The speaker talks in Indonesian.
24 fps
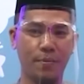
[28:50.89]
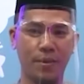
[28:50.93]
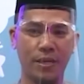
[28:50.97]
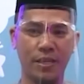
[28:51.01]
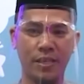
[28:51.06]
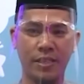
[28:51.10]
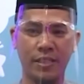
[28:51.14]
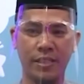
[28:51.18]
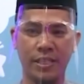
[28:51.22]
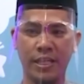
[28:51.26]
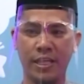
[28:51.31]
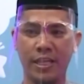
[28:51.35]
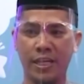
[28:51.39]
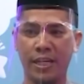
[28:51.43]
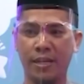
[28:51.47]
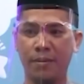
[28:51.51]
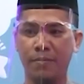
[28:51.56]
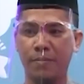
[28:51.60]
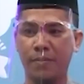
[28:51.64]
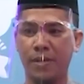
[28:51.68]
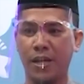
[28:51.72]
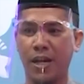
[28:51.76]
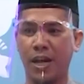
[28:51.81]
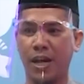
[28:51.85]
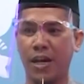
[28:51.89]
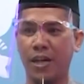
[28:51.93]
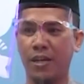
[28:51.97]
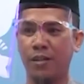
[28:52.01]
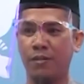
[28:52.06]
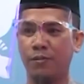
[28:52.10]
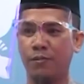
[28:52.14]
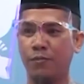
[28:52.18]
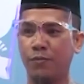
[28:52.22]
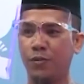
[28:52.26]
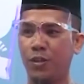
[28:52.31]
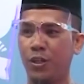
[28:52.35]

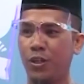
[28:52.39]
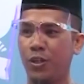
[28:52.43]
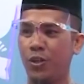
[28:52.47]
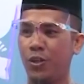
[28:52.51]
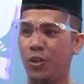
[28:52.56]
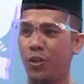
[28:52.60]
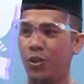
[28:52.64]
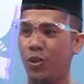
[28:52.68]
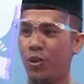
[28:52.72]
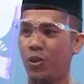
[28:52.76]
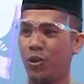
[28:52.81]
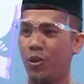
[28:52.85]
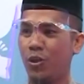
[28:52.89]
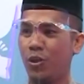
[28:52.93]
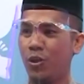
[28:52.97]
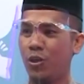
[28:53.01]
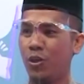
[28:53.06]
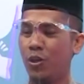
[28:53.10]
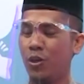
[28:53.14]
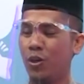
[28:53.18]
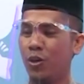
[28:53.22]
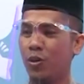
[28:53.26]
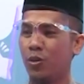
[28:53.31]
mengirimkan video